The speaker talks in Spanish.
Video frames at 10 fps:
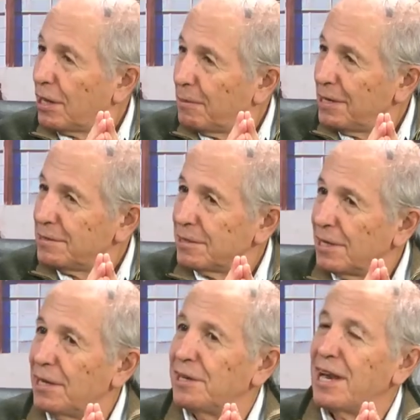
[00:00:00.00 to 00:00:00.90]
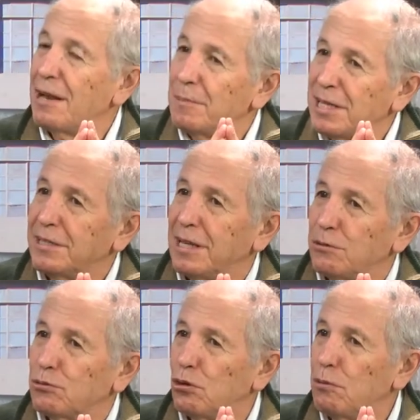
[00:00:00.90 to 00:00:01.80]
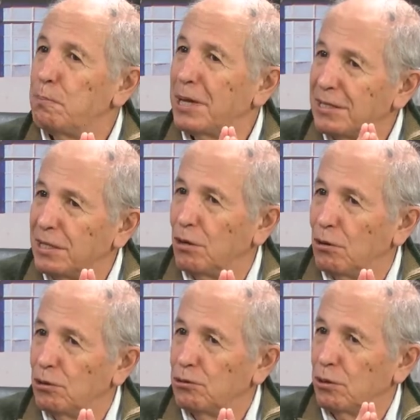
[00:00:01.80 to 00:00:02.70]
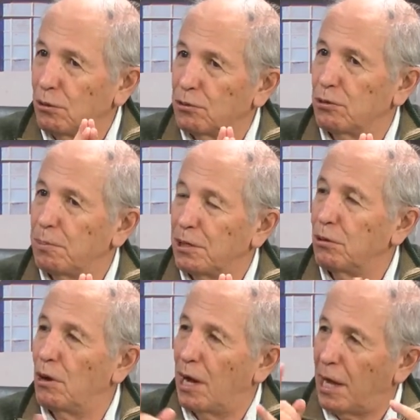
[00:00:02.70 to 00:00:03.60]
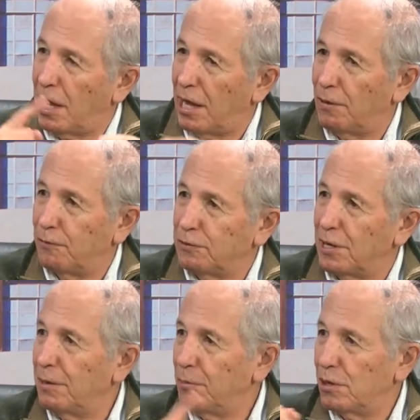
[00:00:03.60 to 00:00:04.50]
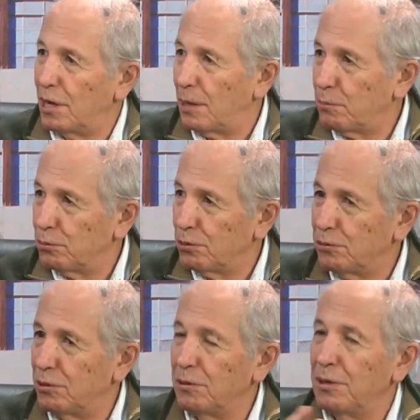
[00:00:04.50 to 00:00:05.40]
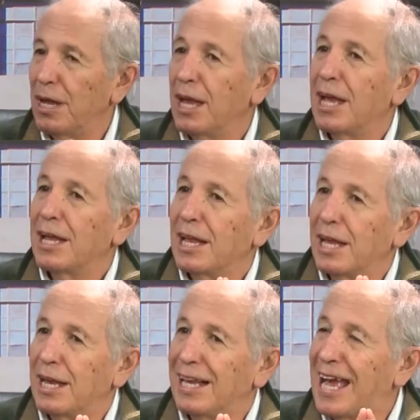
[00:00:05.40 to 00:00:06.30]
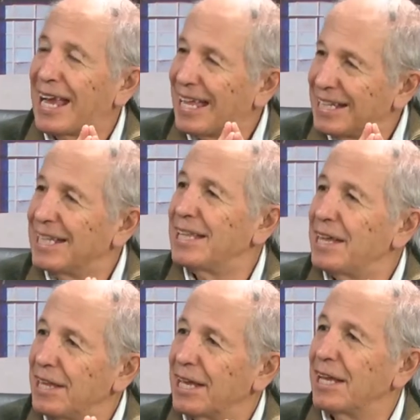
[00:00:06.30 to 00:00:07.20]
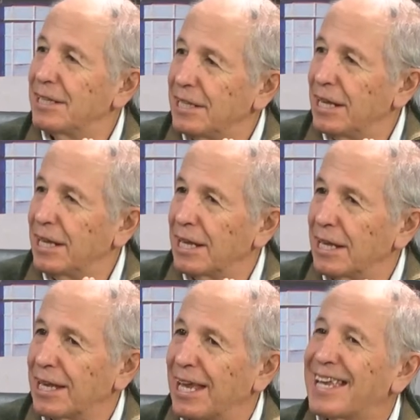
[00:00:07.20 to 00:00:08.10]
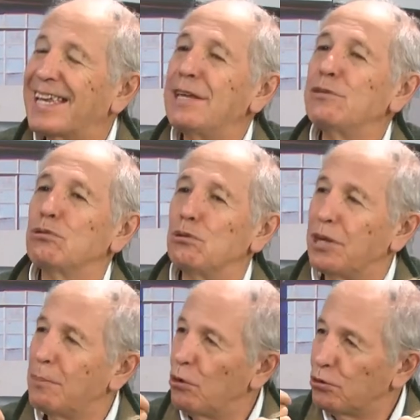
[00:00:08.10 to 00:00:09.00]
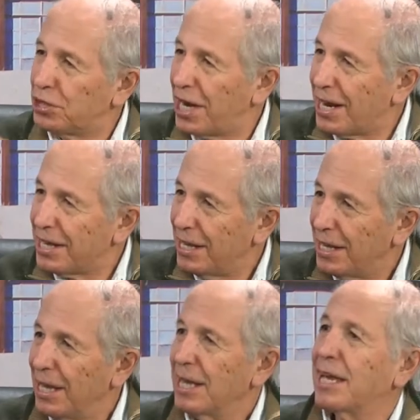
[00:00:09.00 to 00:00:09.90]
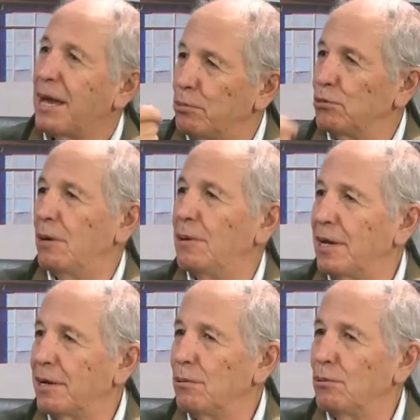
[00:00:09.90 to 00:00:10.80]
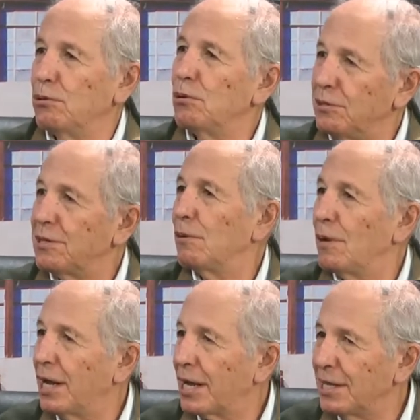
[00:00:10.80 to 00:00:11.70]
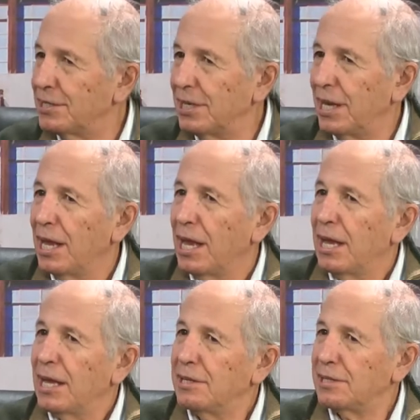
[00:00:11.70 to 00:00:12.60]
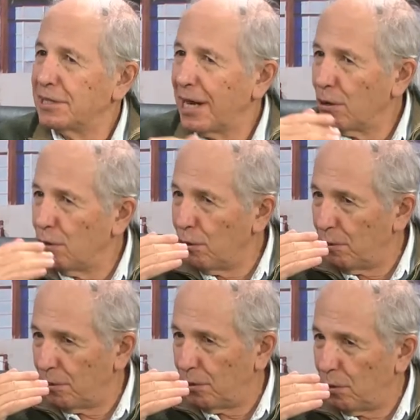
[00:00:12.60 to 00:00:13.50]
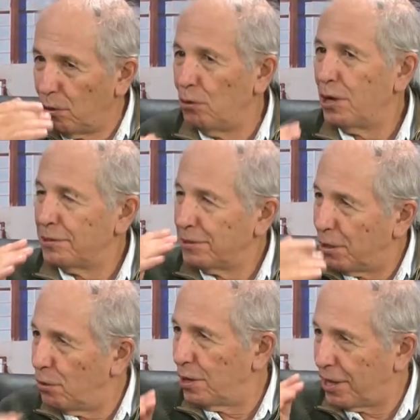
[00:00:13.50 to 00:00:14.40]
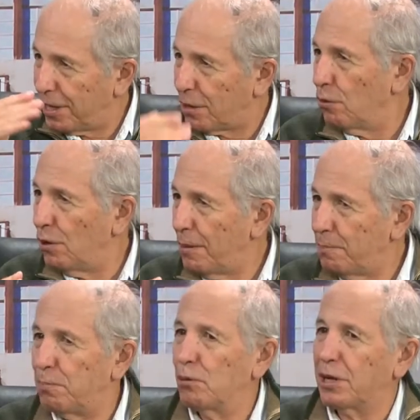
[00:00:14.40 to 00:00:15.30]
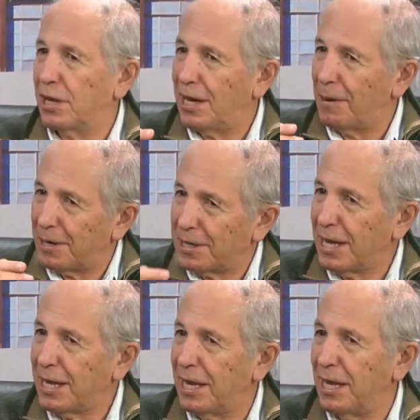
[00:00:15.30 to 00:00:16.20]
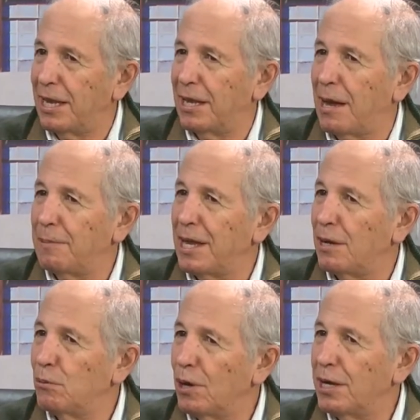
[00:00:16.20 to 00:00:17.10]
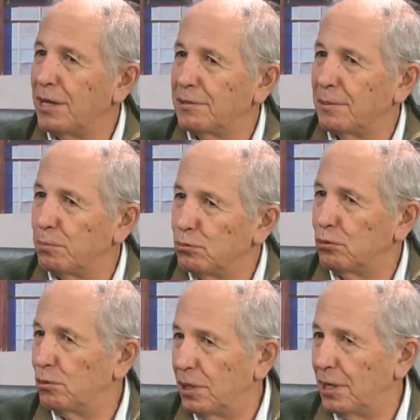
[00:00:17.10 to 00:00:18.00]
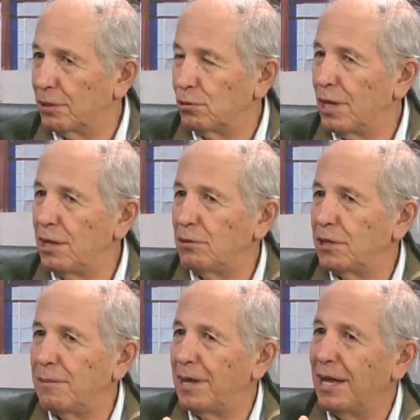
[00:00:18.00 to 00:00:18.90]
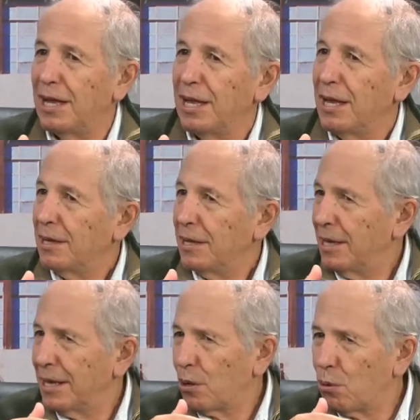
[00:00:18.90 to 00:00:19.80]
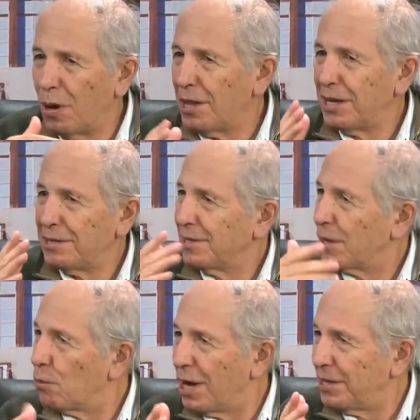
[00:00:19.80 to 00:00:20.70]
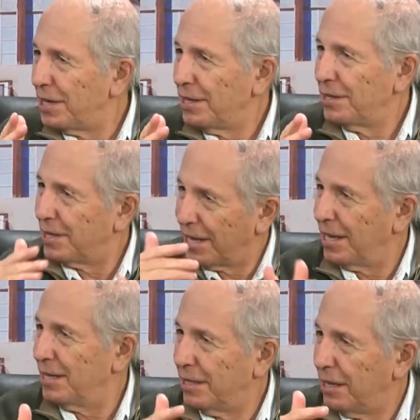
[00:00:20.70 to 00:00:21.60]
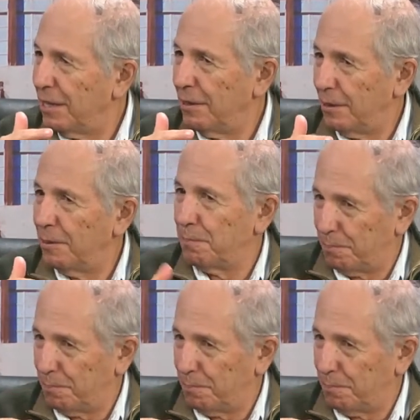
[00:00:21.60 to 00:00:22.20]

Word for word: vez realmente sorprendió, yo creo que sorprendió al oficialismo y a la oposición, eh, la cantidad de gente que quiso demostrar que apoyaba la revolución y salió a la calle y se tragó horas y horas de cola porque la verdad que había lugares, puntos de electoral donde había eh, cuadras y cuadras de gente eh,